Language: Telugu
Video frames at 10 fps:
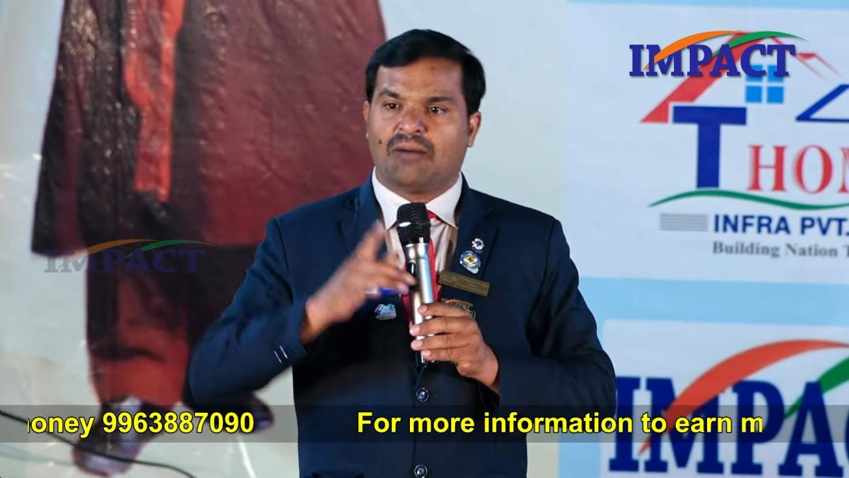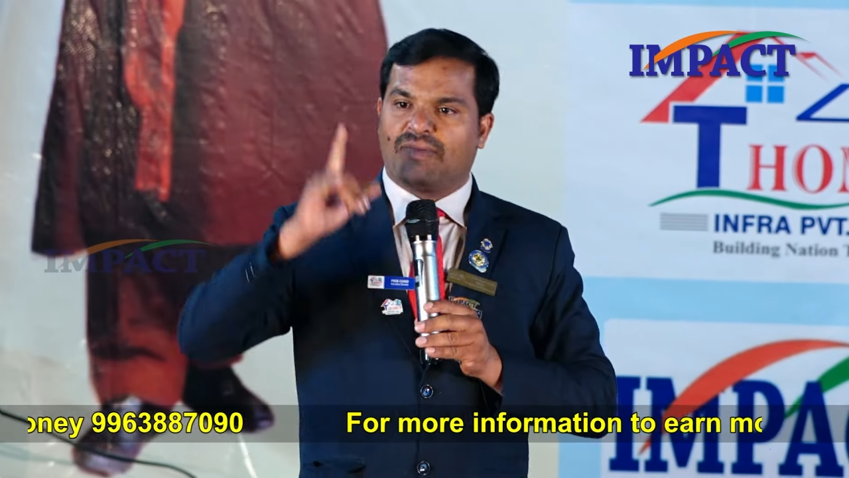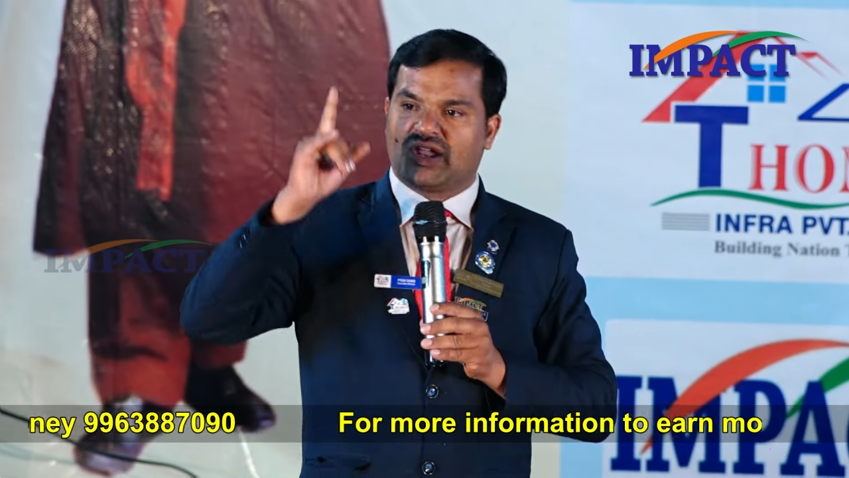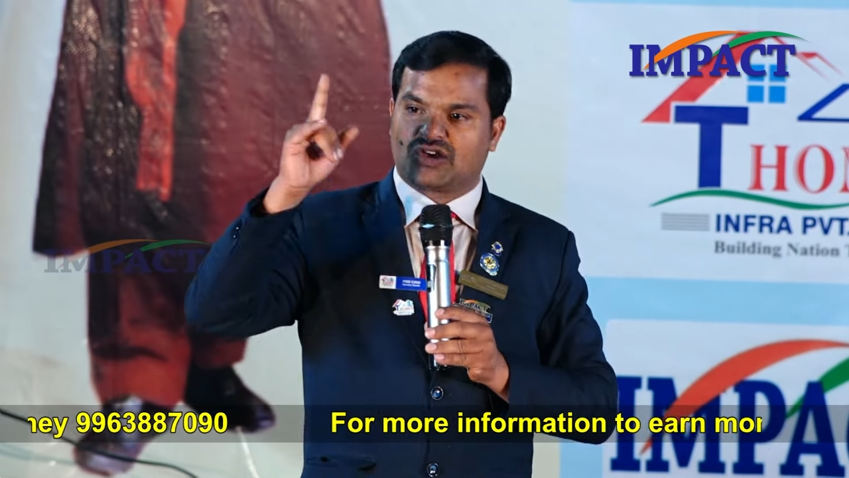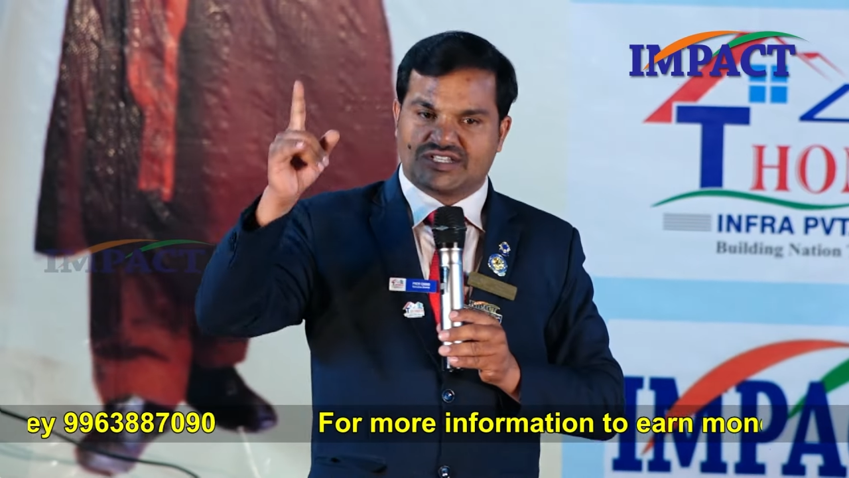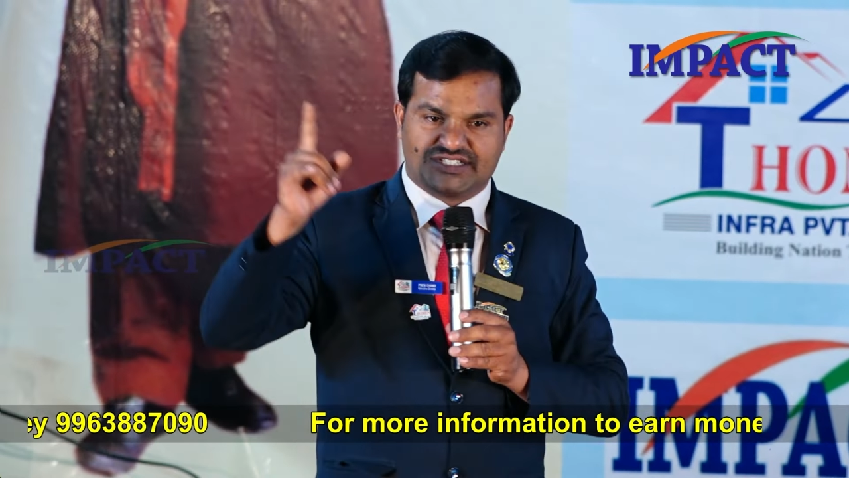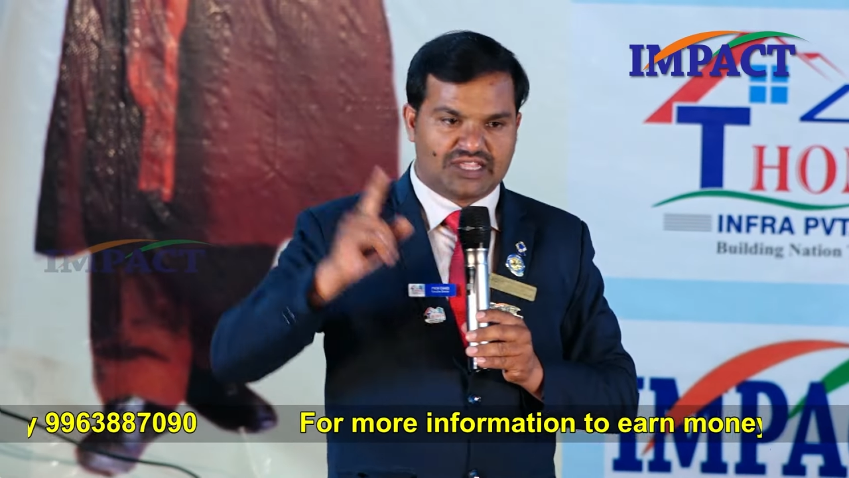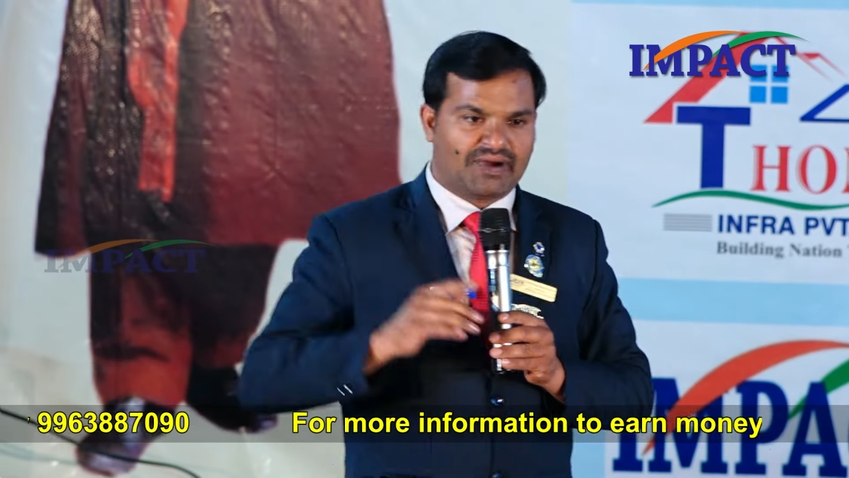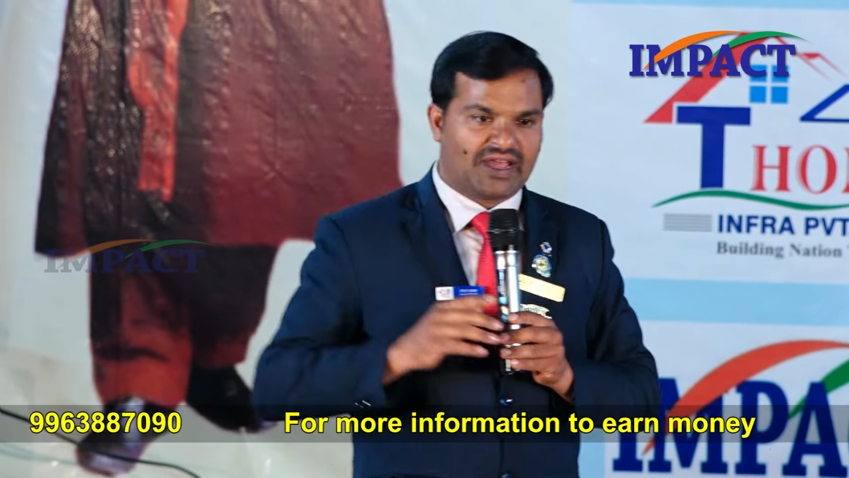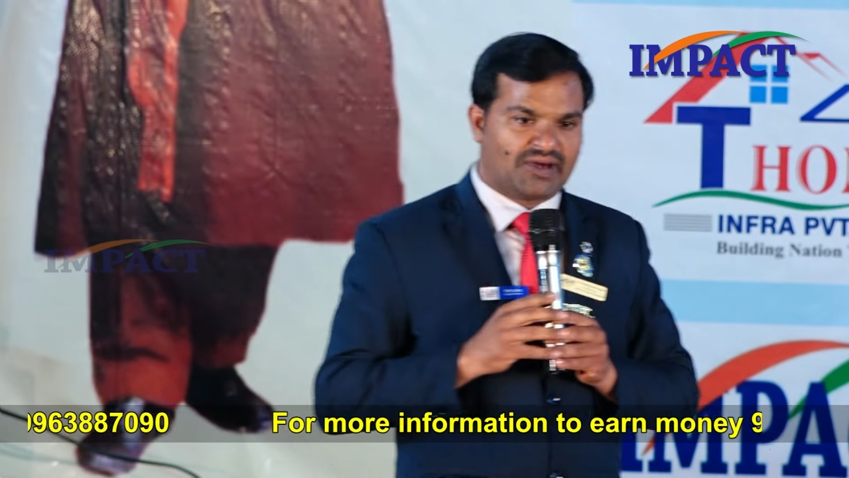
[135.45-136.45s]
మనకు వచ్చేది
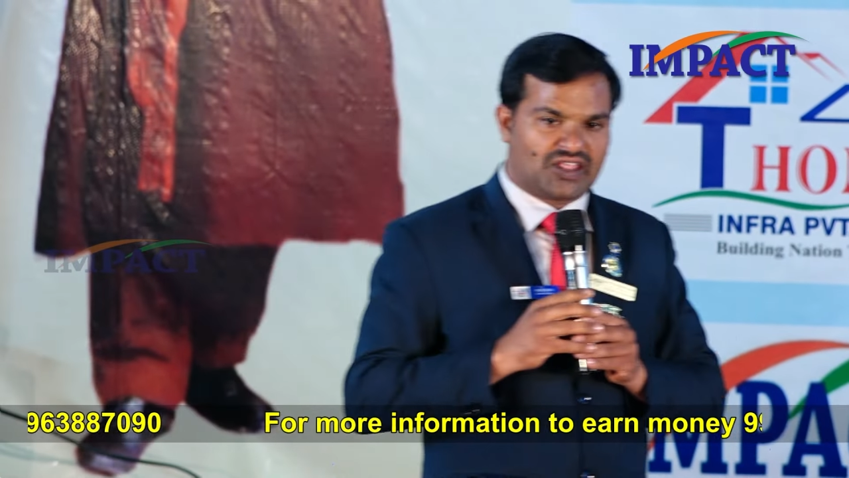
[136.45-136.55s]
మనీ మన